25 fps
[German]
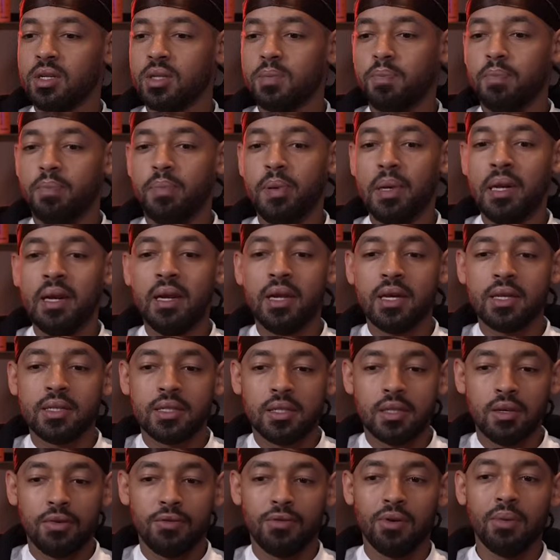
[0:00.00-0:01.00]
das
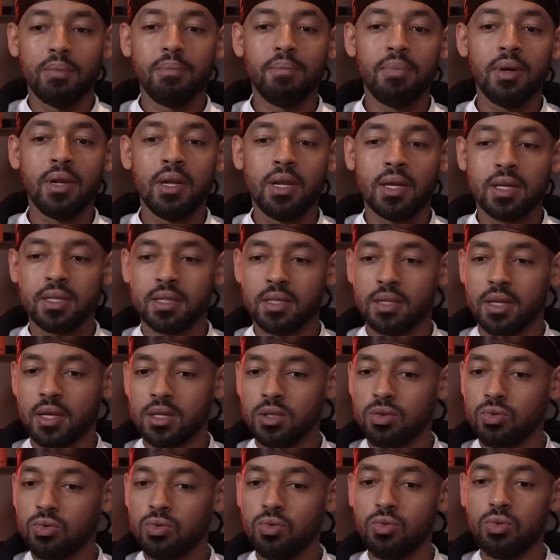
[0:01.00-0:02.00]
Billigste vom Billigsten
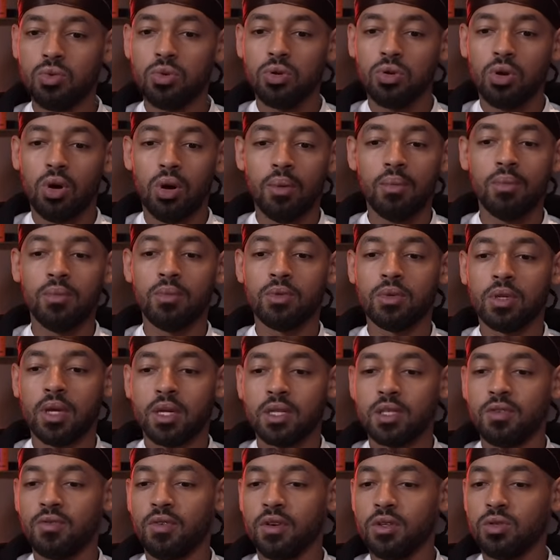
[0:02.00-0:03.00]
hast du genommen und
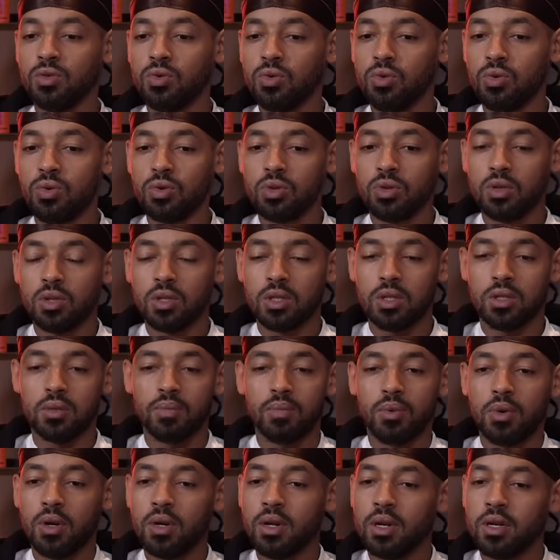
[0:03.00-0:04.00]
jetzt versucht das.
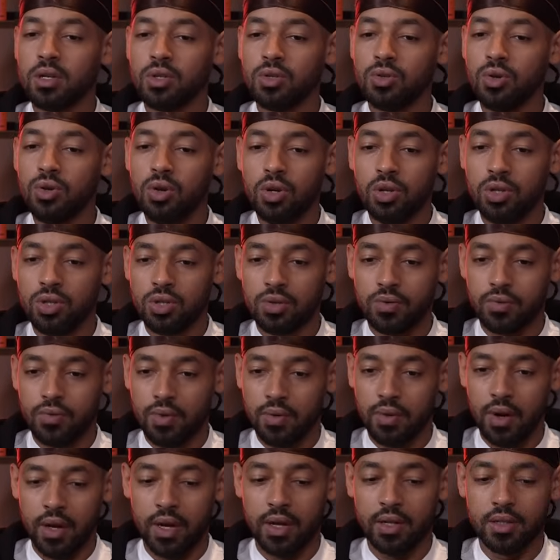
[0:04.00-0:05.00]
Bruder, natürlich
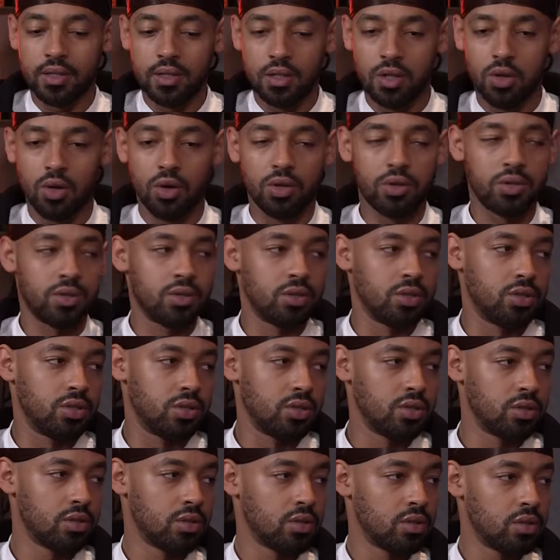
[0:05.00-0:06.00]
feiern es die Leute
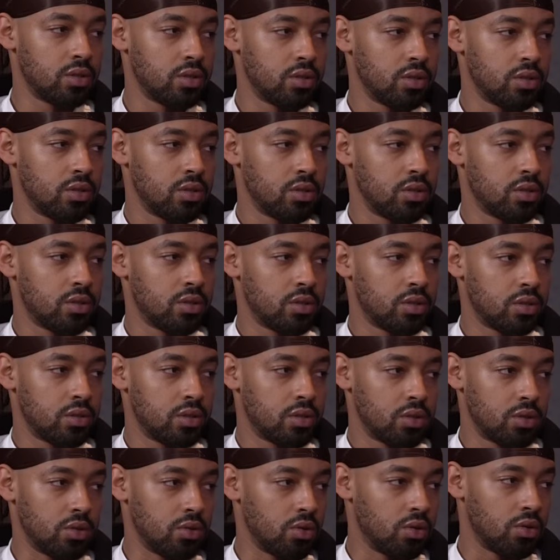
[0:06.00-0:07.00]
nicht. Ja, ja,
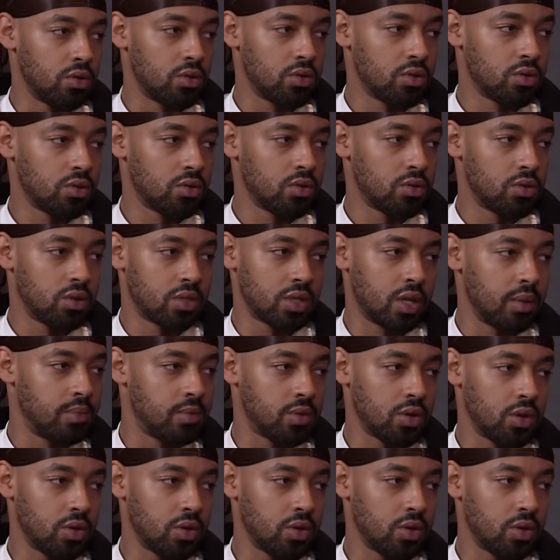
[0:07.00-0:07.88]
ja. So, das gibt's